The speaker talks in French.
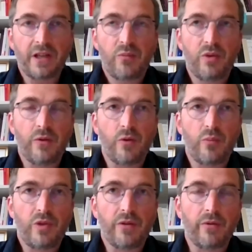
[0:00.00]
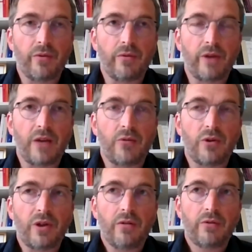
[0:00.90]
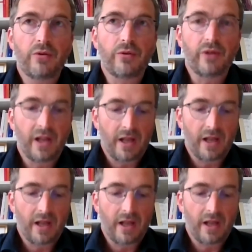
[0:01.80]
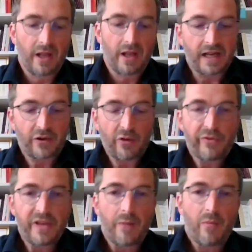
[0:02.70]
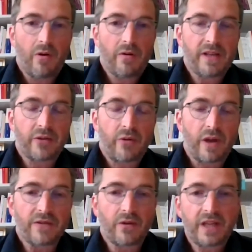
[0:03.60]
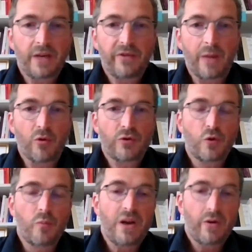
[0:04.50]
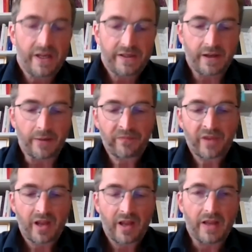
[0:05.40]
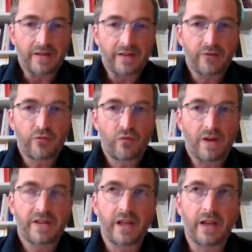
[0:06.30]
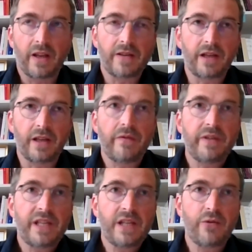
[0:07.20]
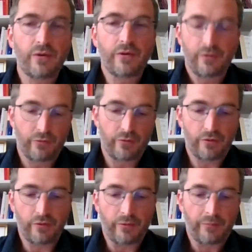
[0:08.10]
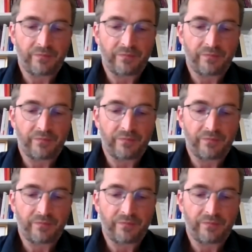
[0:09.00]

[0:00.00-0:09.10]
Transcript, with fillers: depuis, depuis quelque temps que les acteurs finalement, les acteurs essentiels finalement se méconnaissaient. Et c'est souvent assez, assez difficile de, de,